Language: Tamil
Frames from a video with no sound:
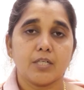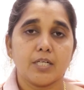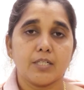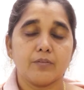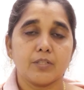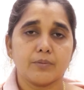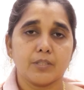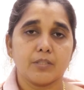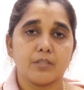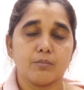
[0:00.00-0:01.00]
ஆண்டவர்
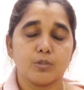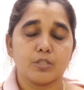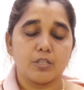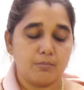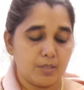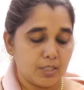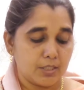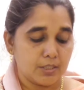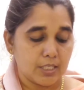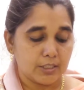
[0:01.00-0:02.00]

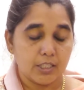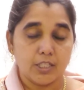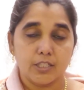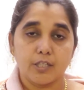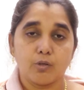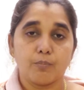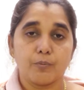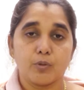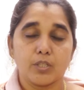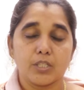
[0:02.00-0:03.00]
முற்றிலுமாக சாத்தான இடத்துல
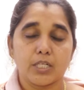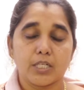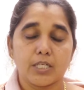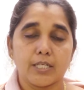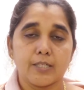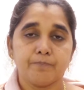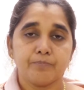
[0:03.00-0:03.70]
ஒப்பு கொடுக்கிறார் அங்கே